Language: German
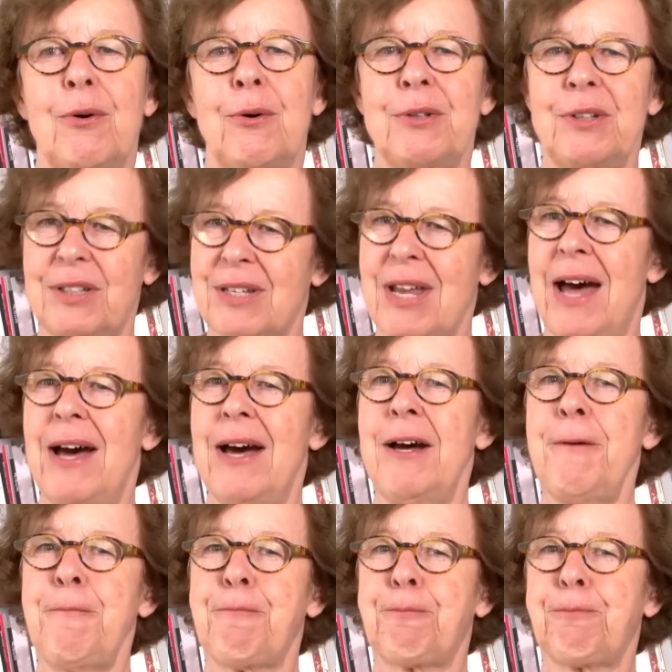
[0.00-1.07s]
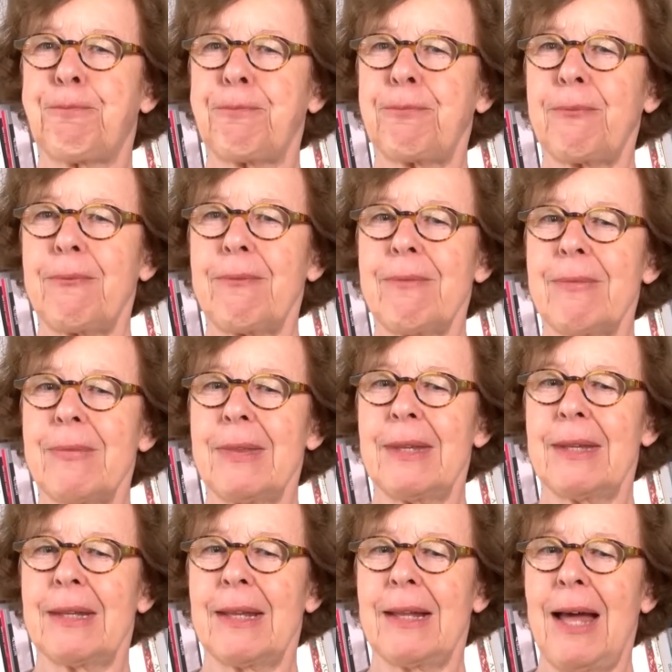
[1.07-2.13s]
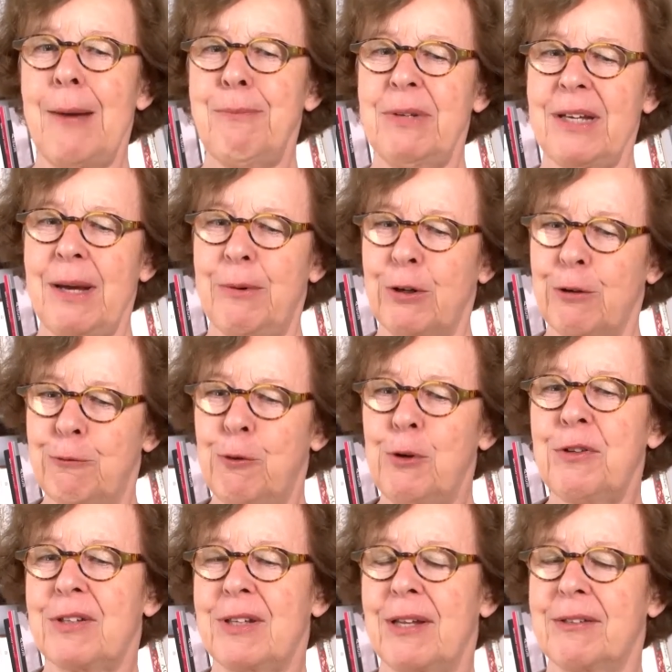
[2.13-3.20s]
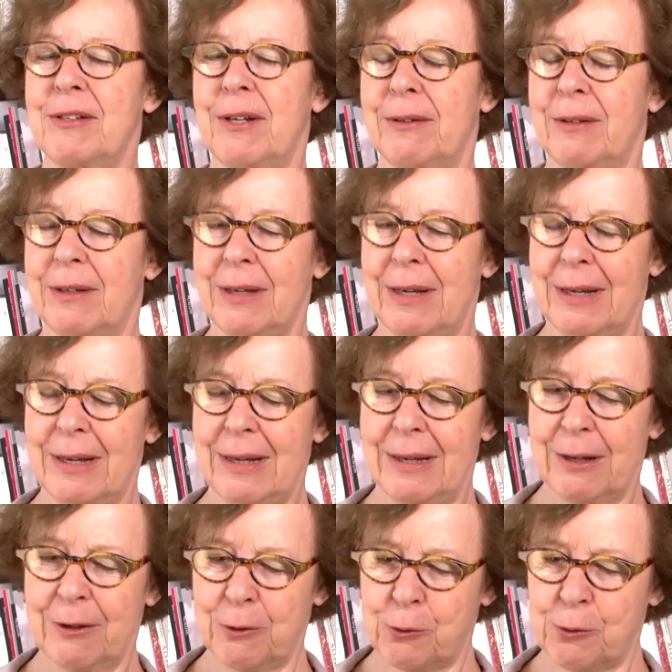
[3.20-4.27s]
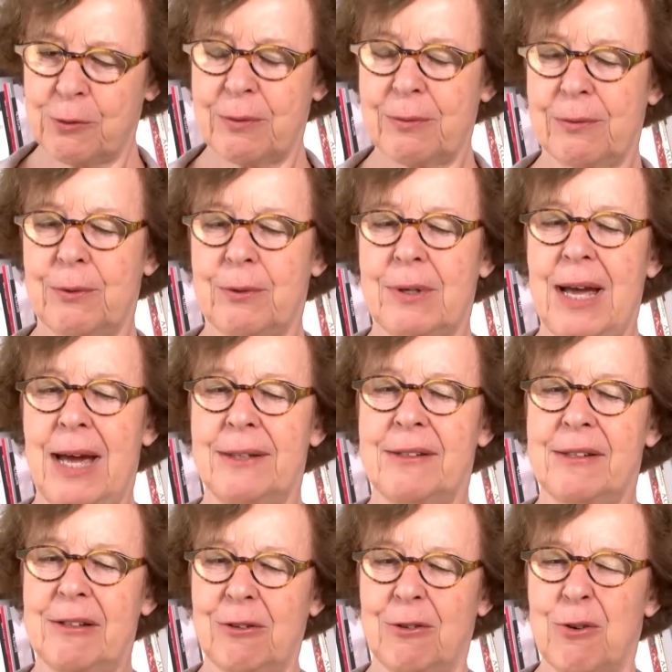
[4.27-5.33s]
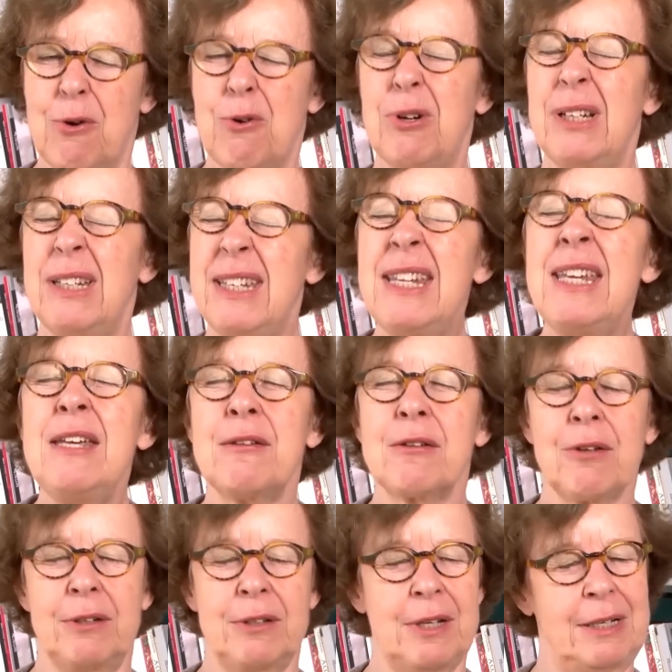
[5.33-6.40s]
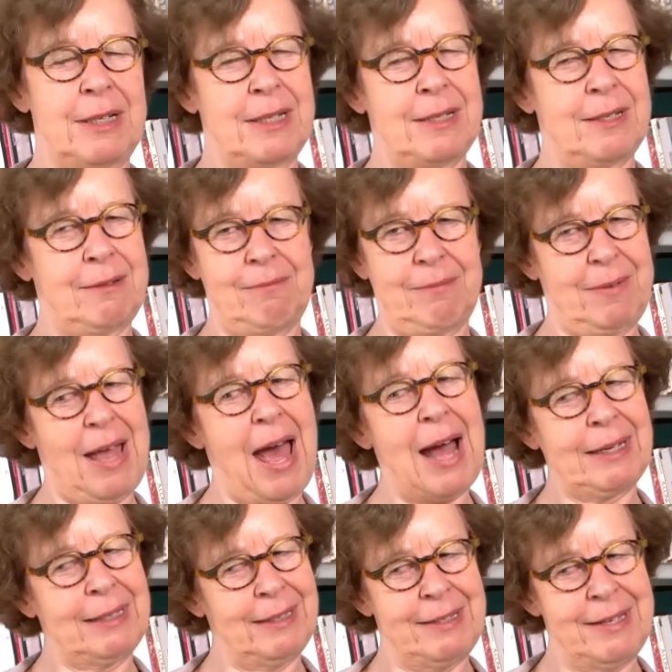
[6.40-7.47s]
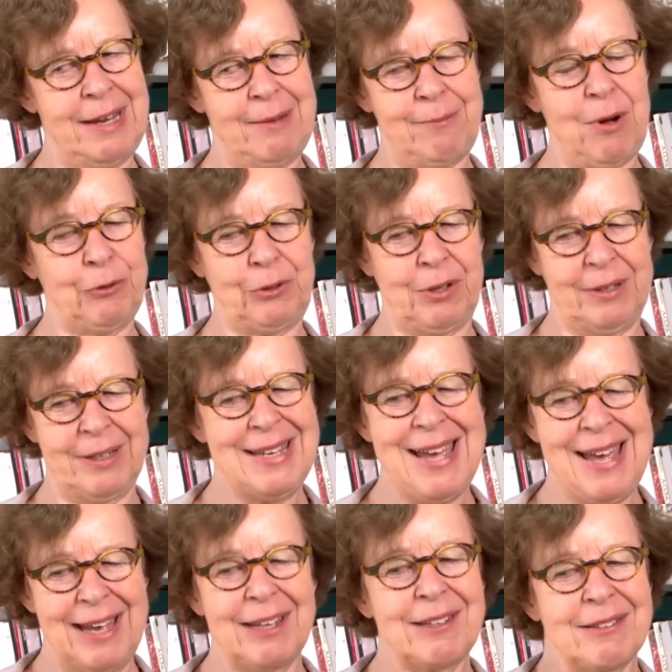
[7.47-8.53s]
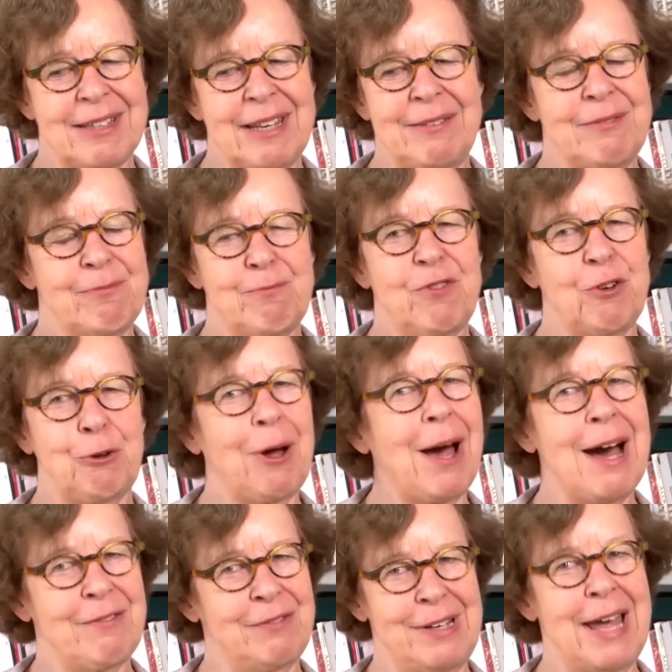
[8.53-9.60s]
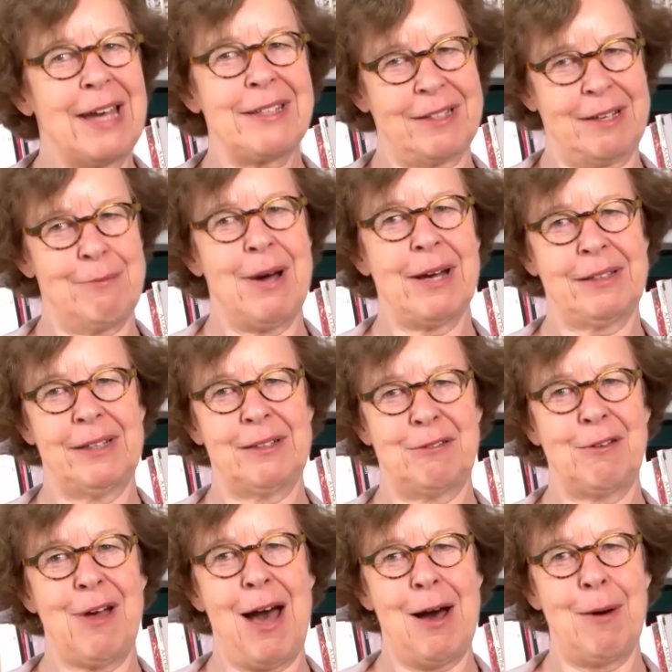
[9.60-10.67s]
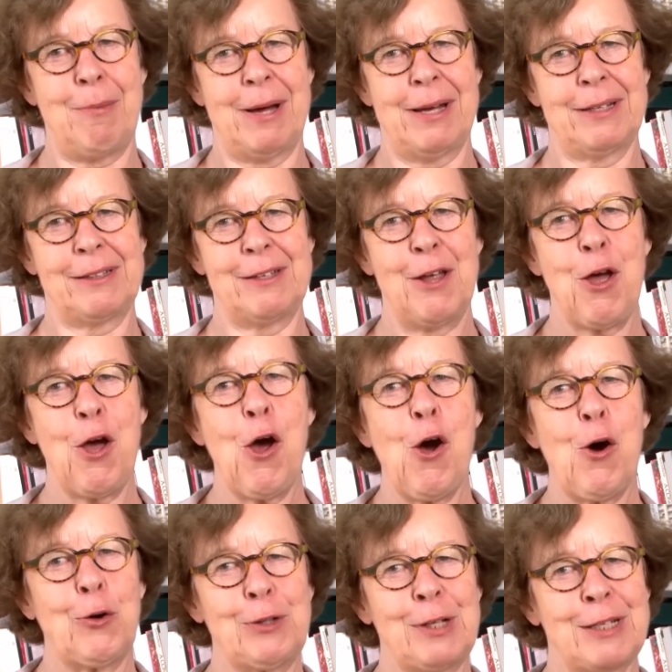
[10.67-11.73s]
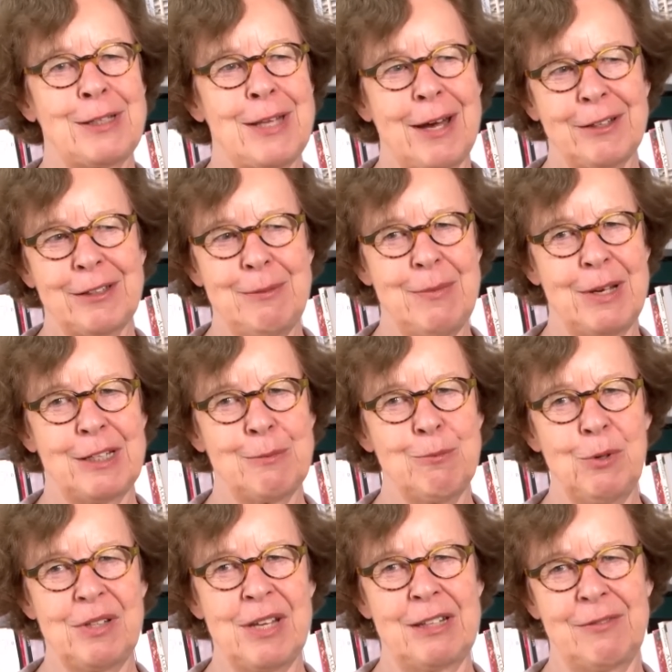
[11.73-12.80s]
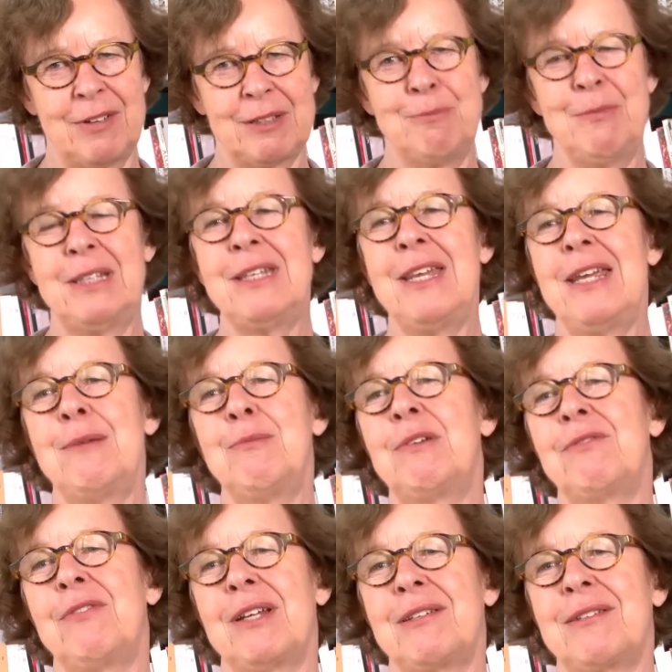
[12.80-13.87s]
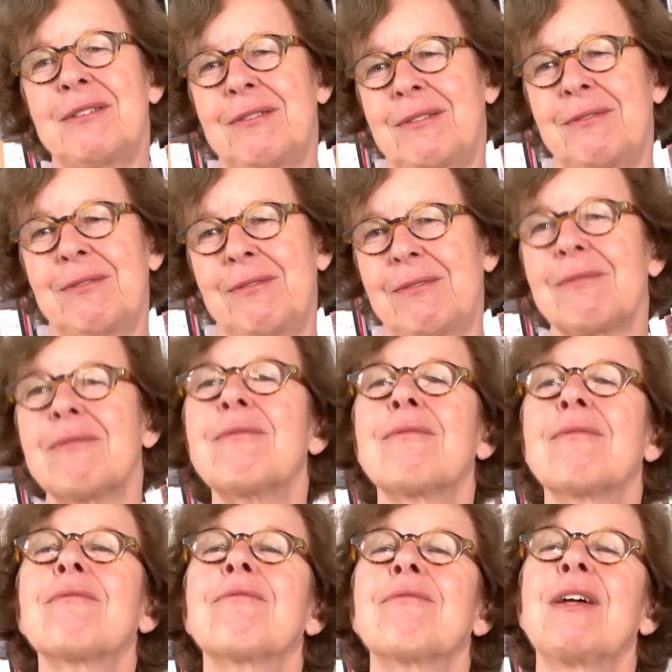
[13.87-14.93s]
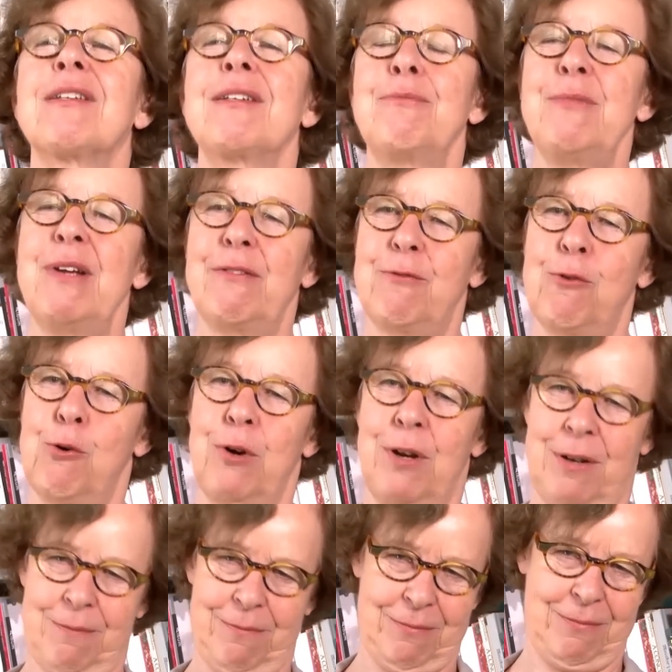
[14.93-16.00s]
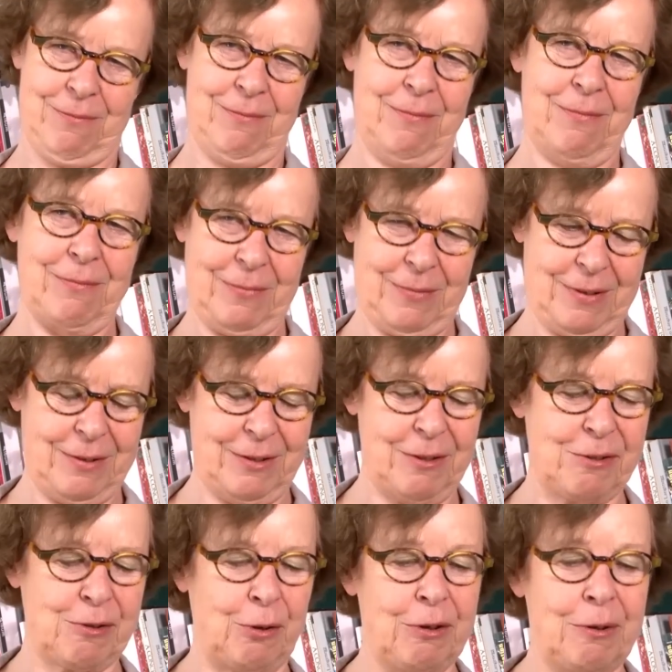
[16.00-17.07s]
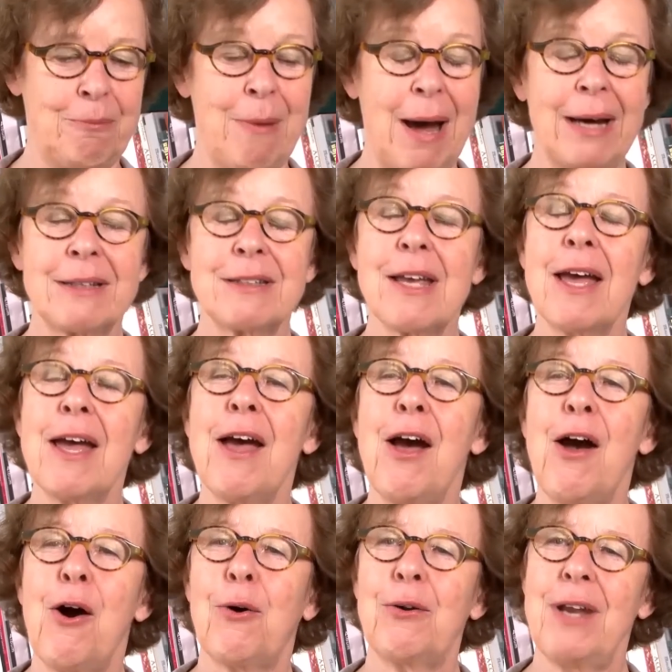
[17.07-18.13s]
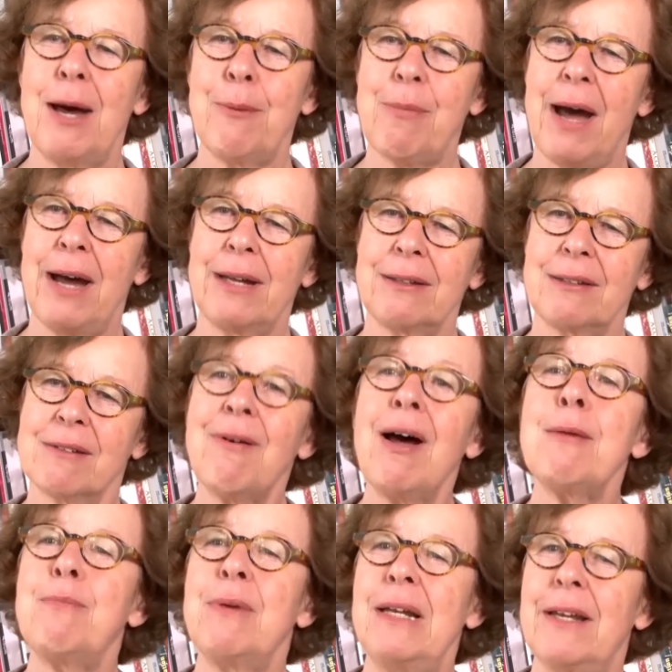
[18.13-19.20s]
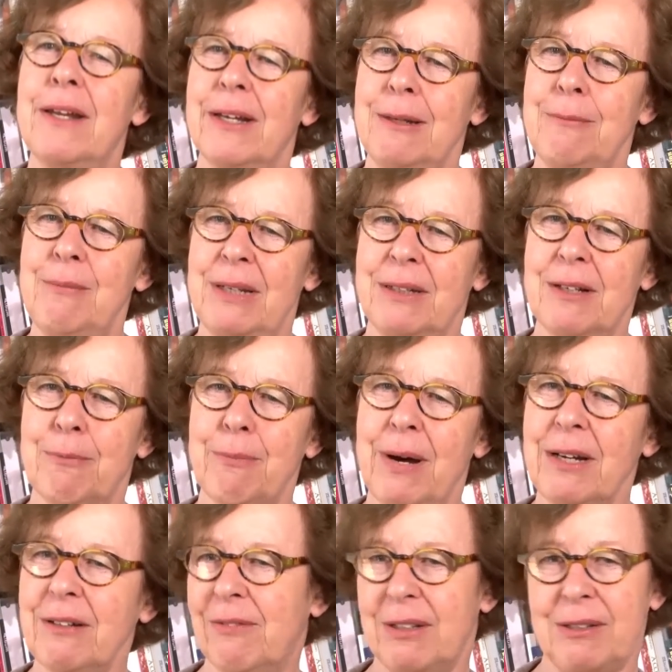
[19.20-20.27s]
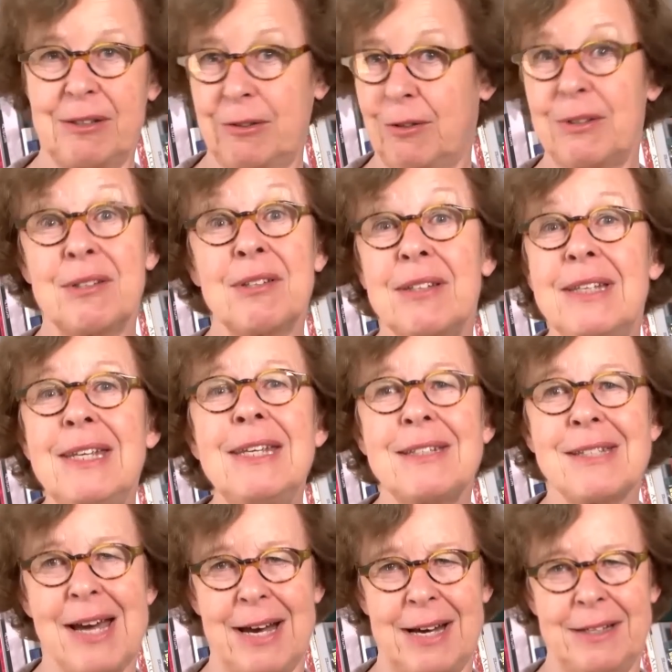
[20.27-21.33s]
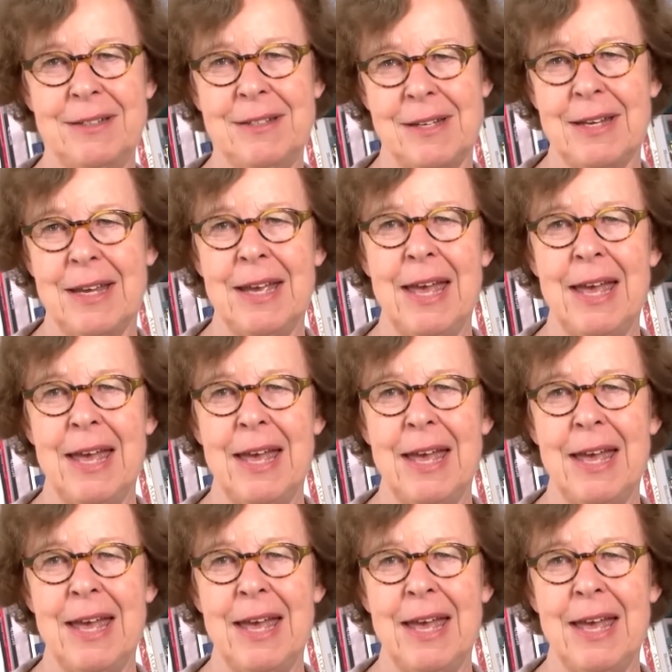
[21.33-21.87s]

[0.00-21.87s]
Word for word: Und da habe ich aber gewusst, dass der Kanzler Kohl nie sonderlich angenehm oder es den Fotografen leicht gemacht hat zu arbeiten. Und ich dachte mir, ich muss etwas mitnehmen, was, was ihn mir wohlgesonnen macht. Und habe zwei Bilder ihm mitgebracht, was ich sonst nie tat.